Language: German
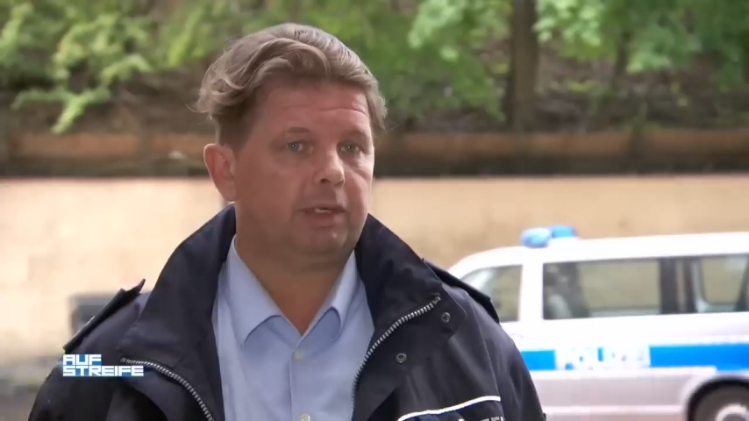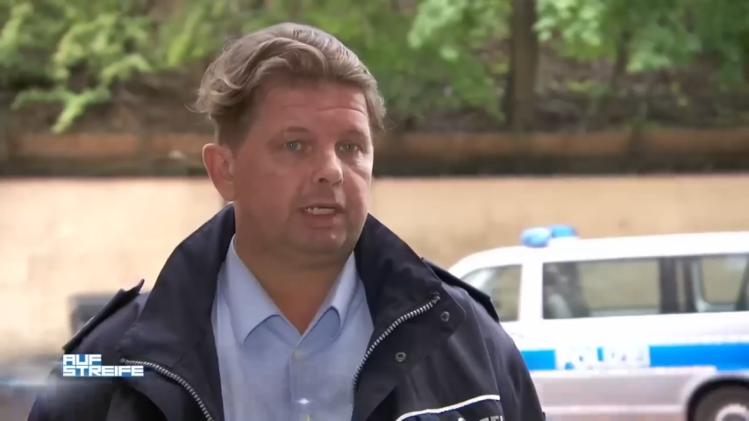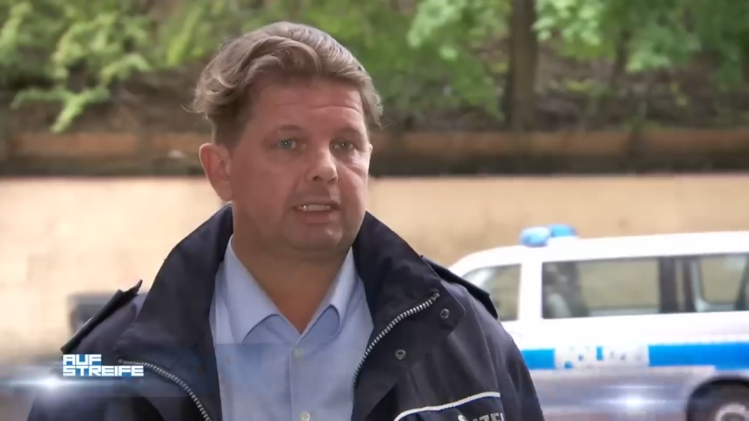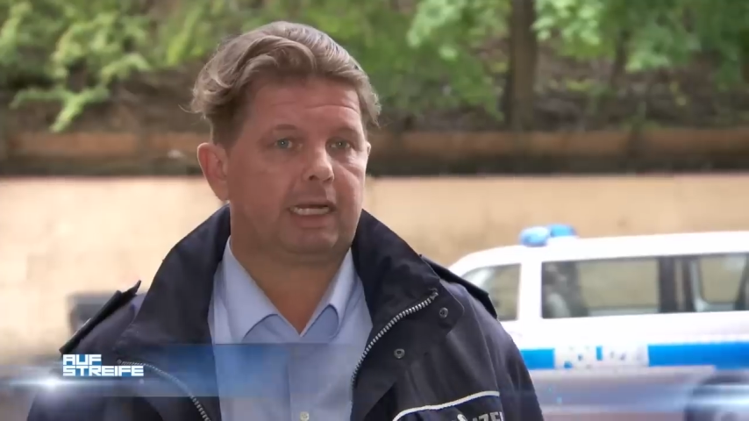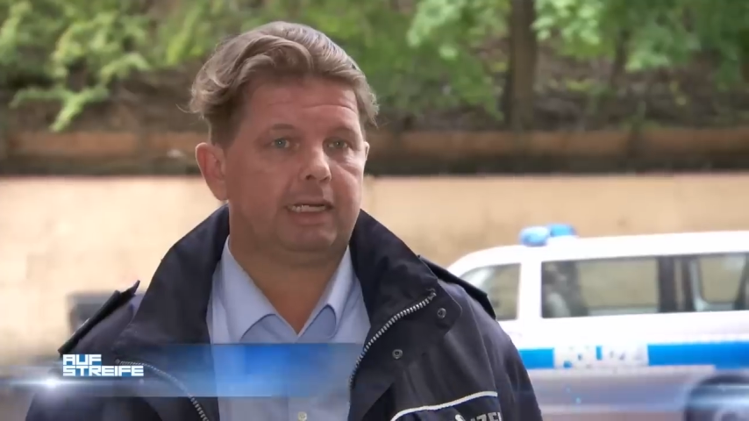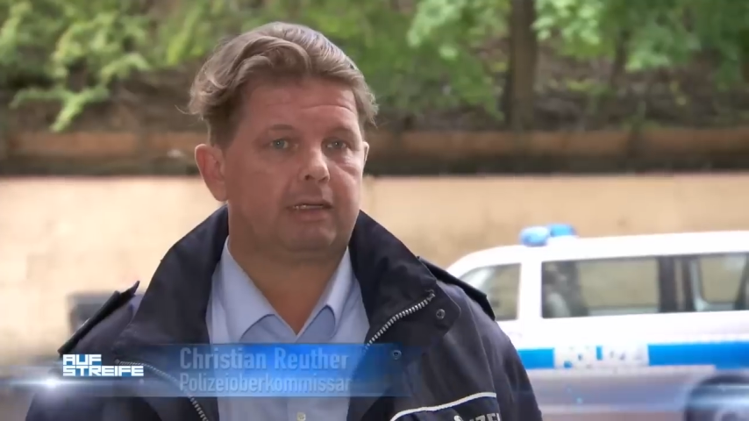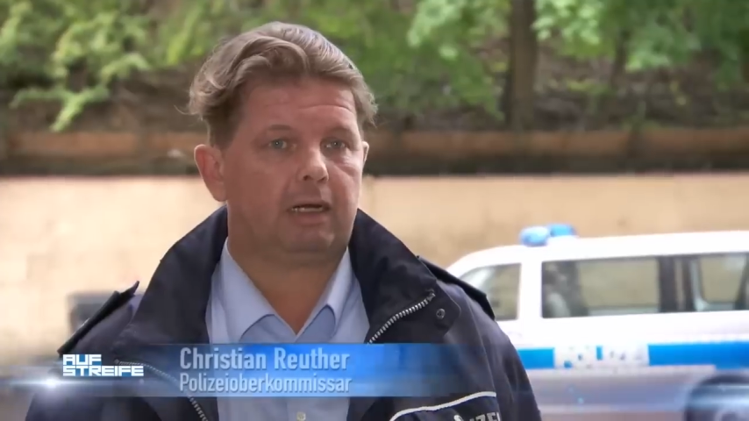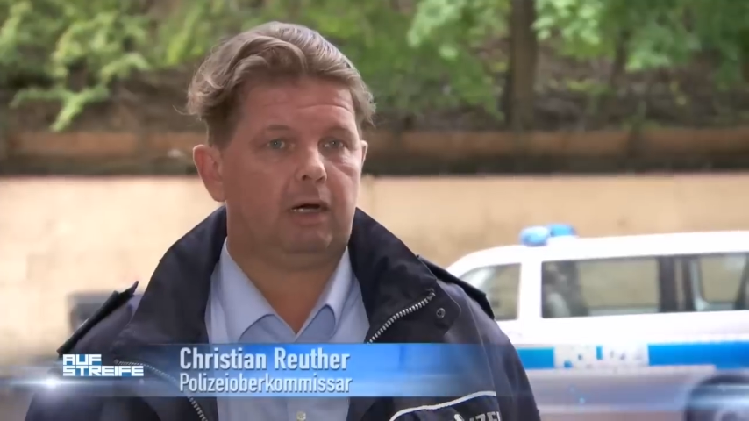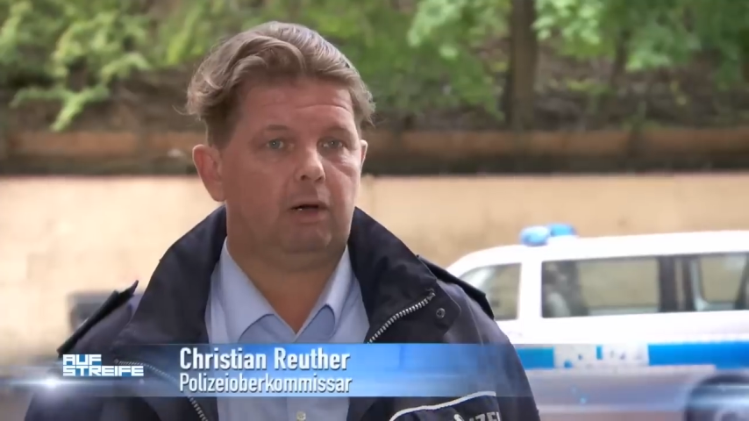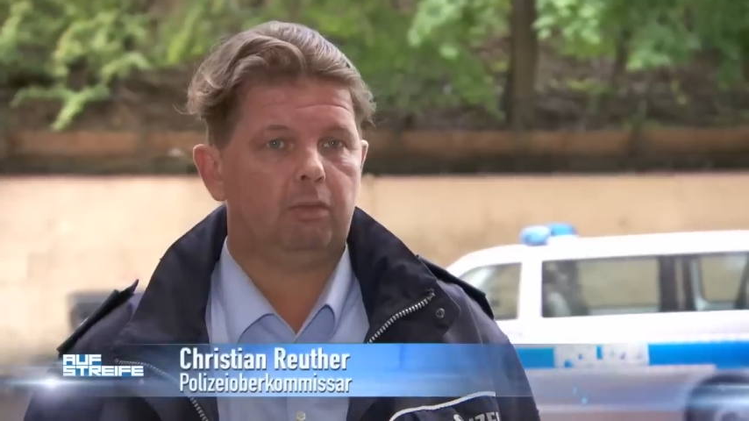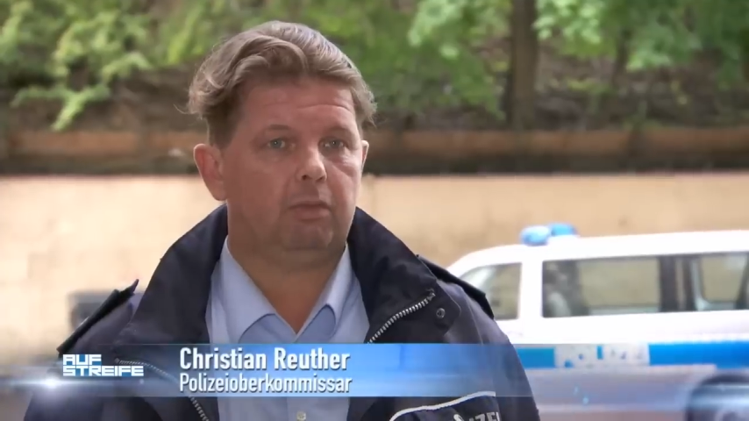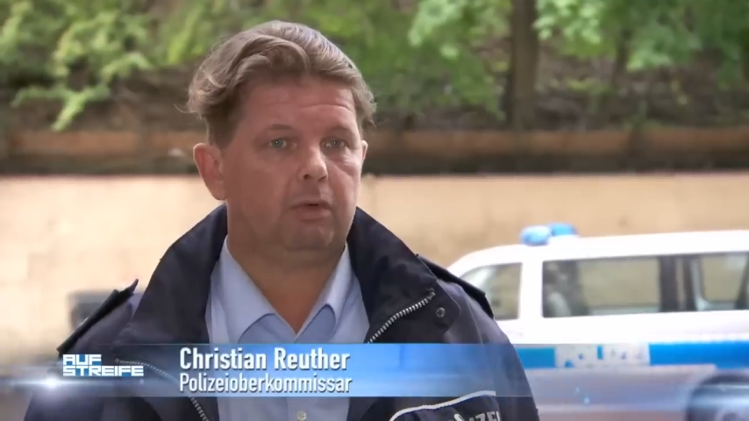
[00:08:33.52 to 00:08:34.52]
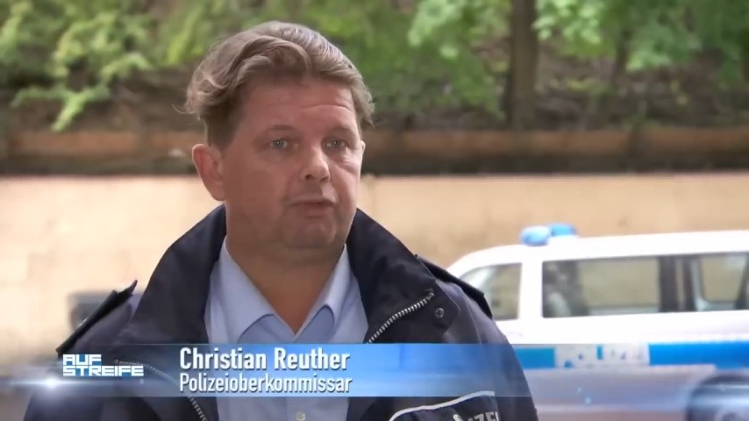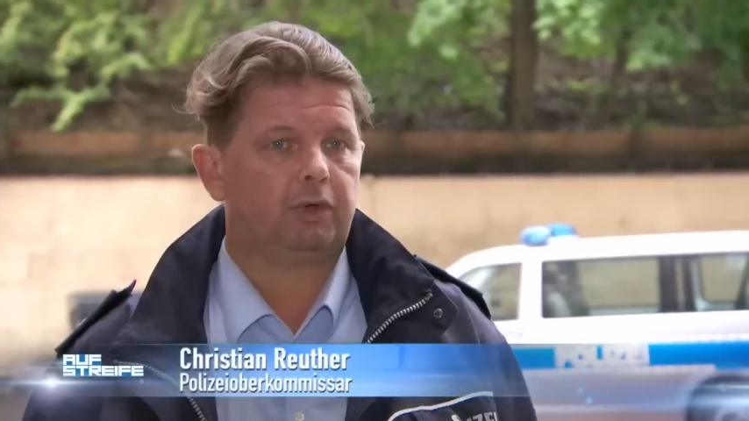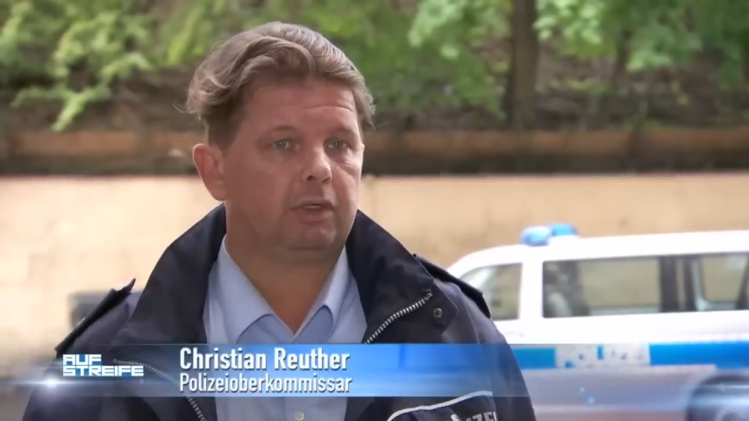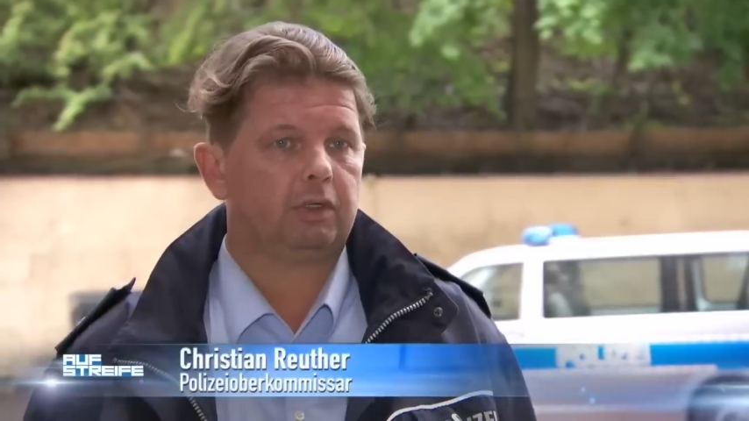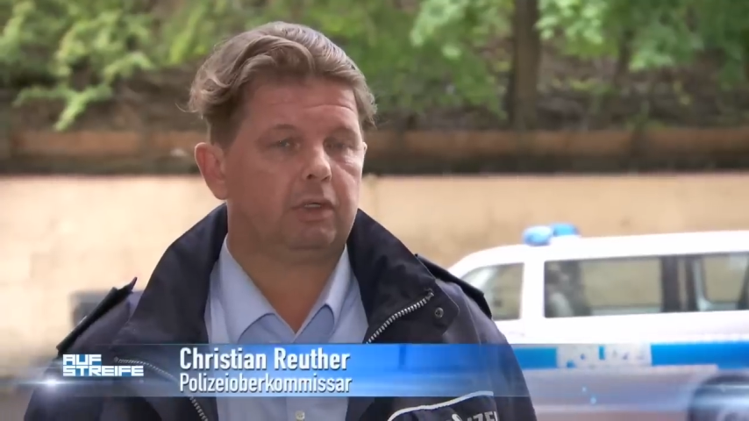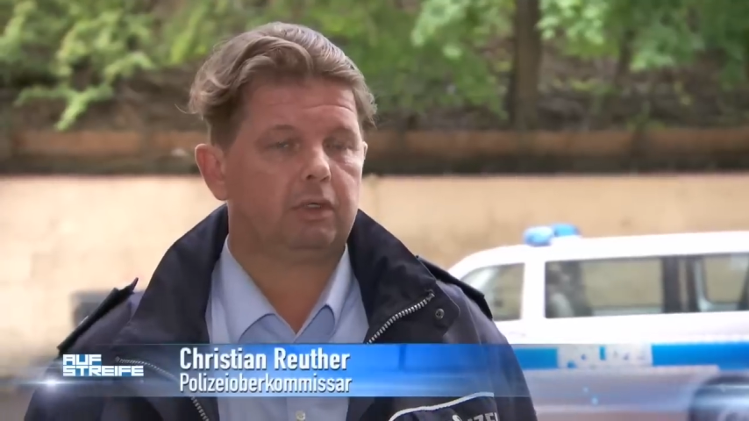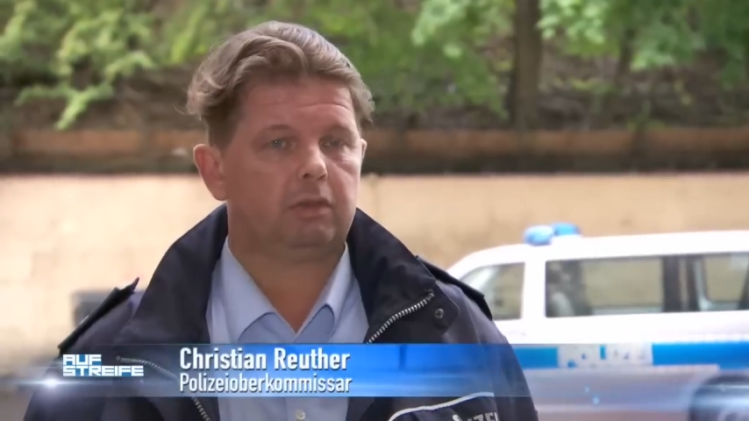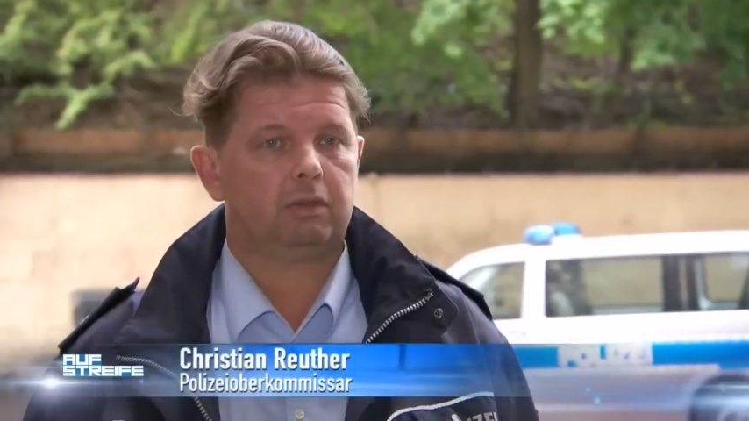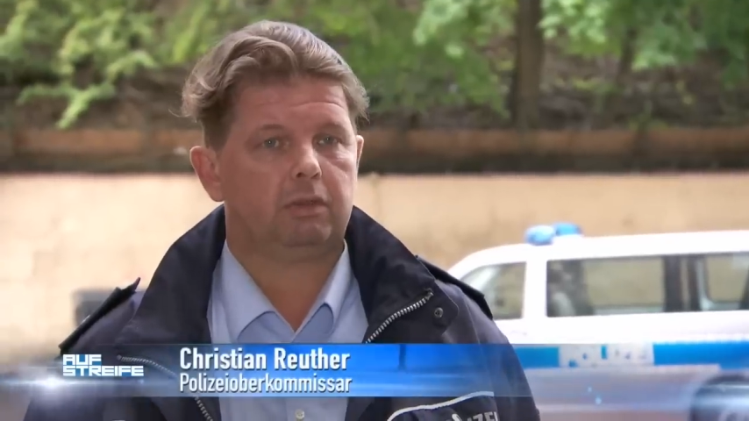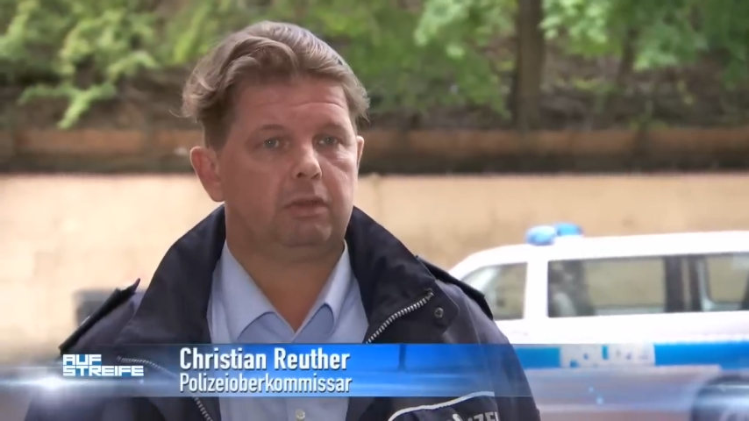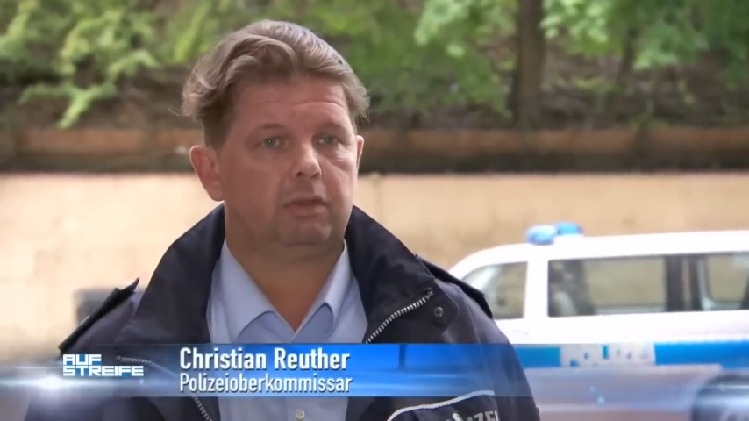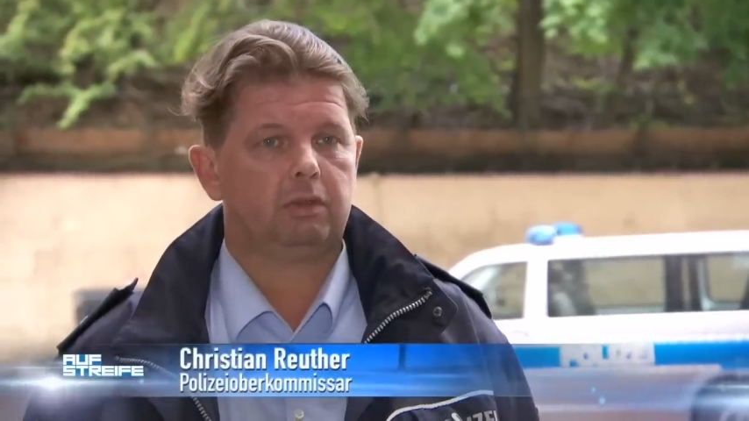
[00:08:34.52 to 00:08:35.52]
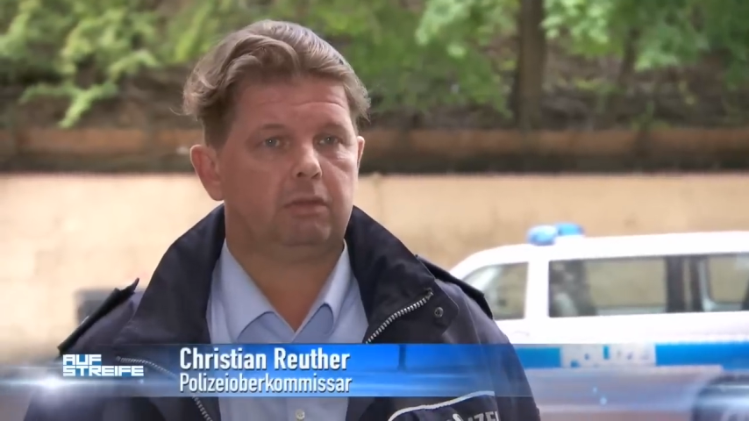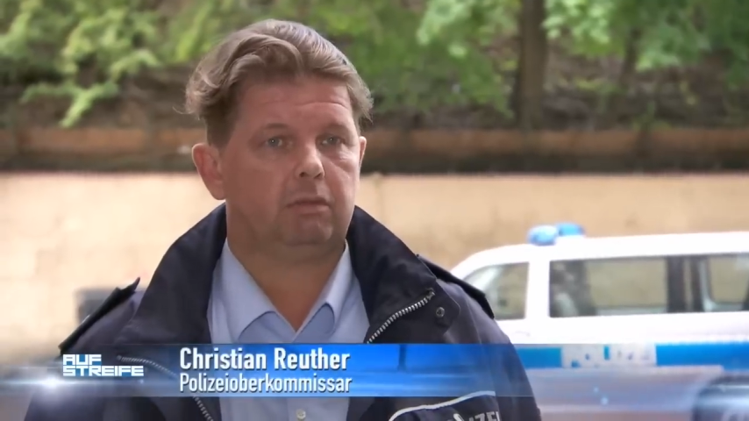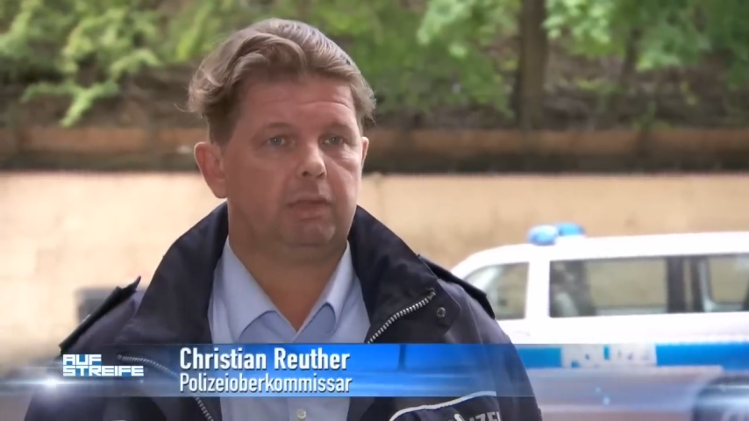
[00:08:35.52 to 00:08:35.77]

den Zeitraum von äh,